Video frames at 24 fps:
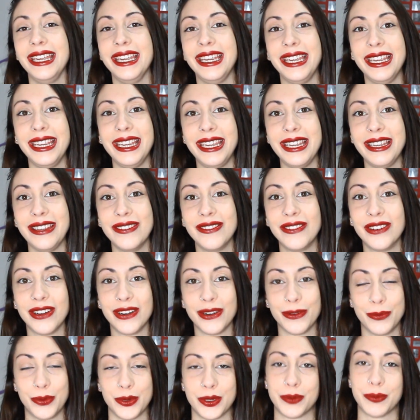Y
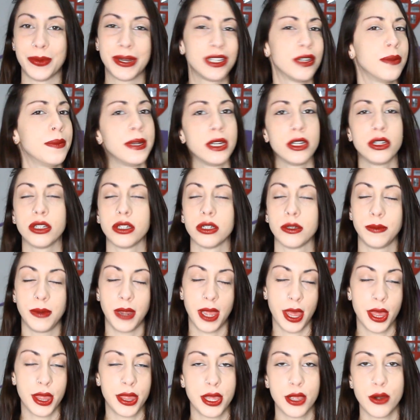bueno, pues más o menos os
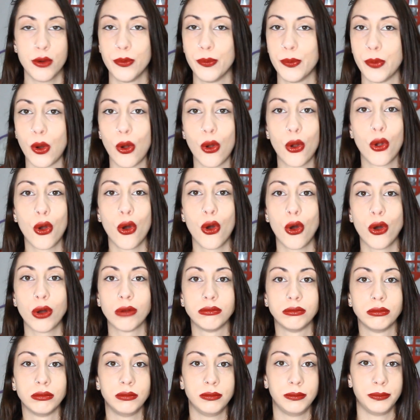voy a decir un
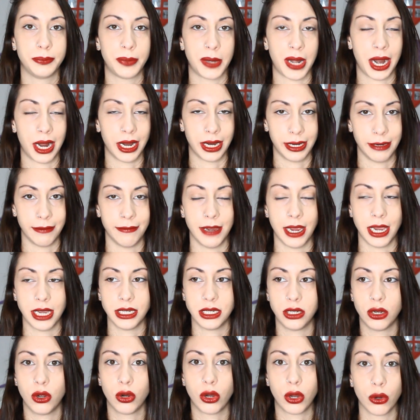poco mm, para que
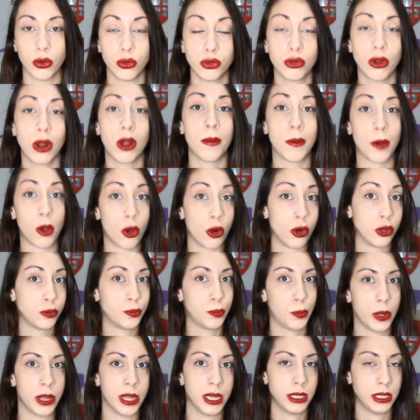veáis lo que uso, a lo mejor
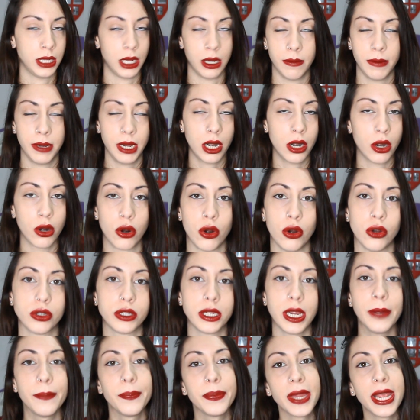os puede servir, no lo
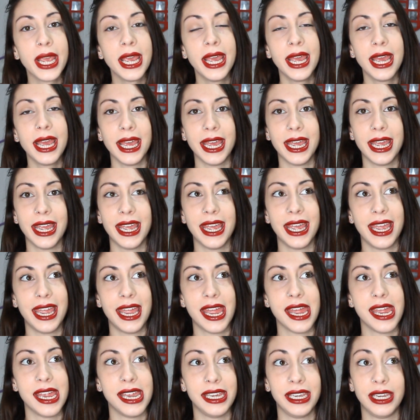sé.
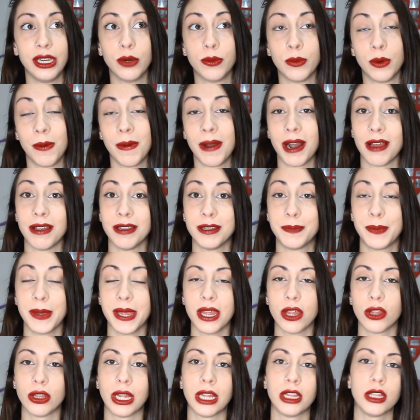Eh, y como me lo habéis
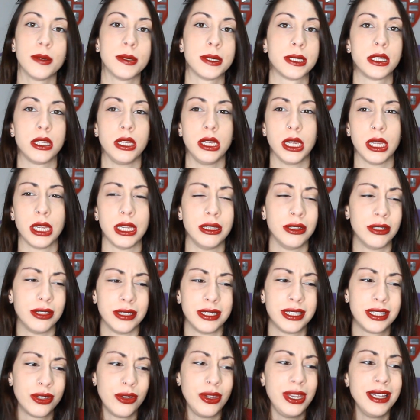pedido tanto, estoy,
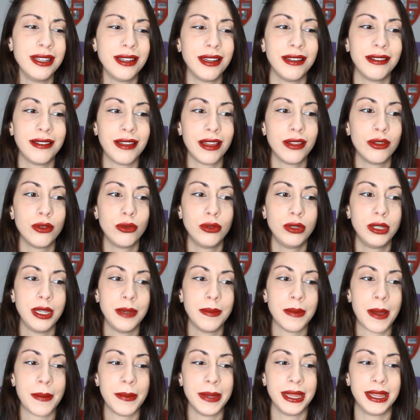estoy intentando
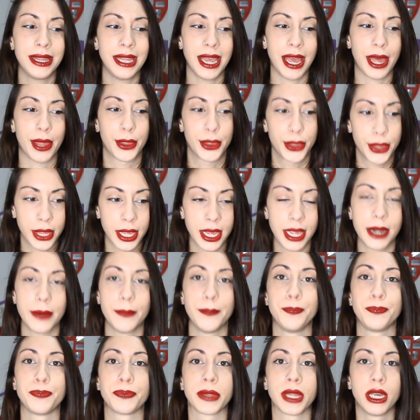últimamente
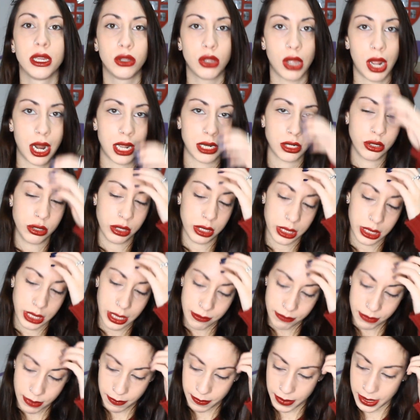hacer todas las cosas
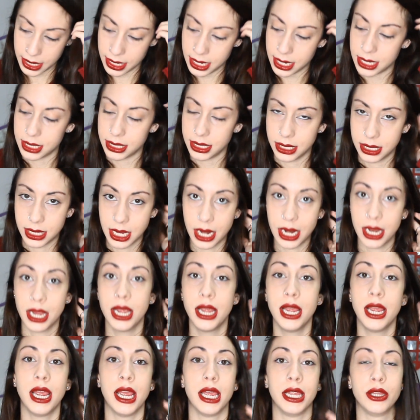que me pedís y tal.
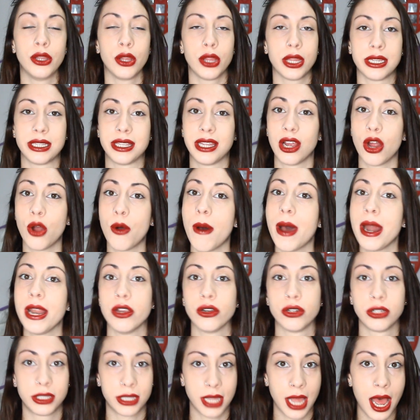Entonces tengo
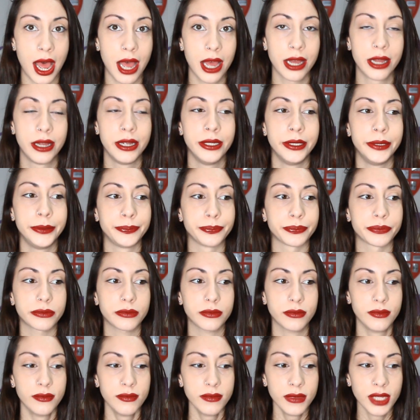varios tags
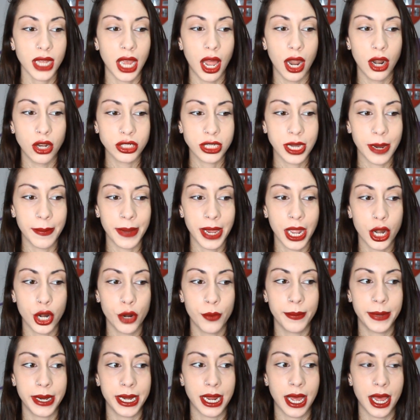a los que me han
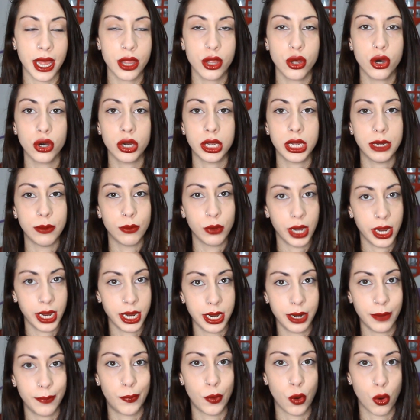nominado y voy
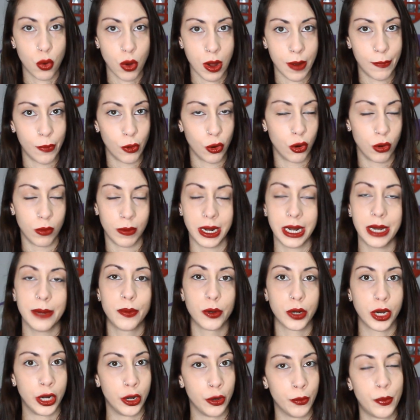a ir poco a poco,
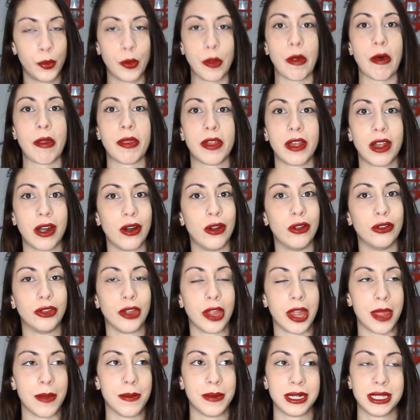¿vale? Porque no puedo hacerlo
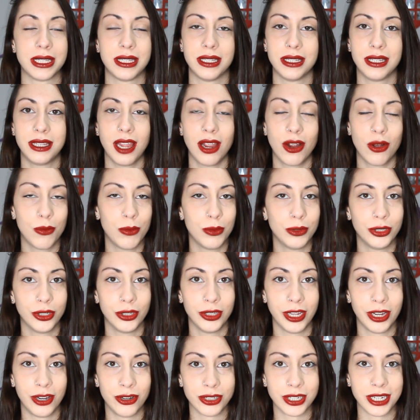todo, además tengo un
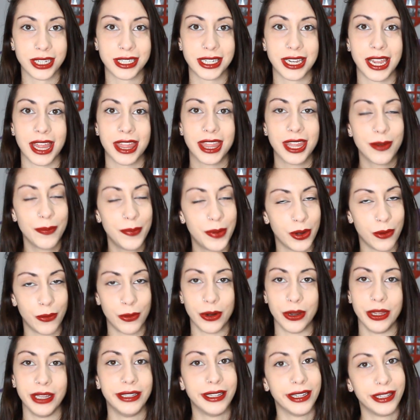montón de cosas que hacer, pero
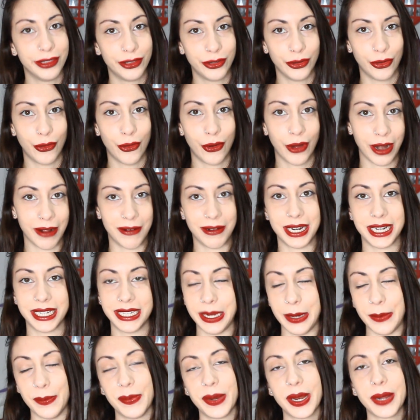bueno, intento grabar
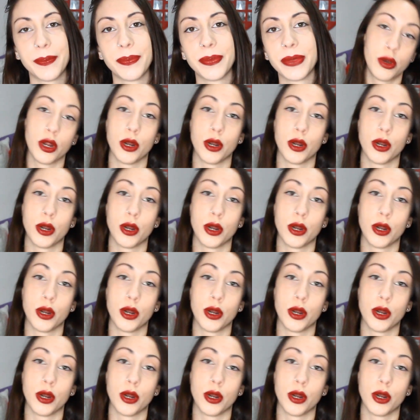siempre.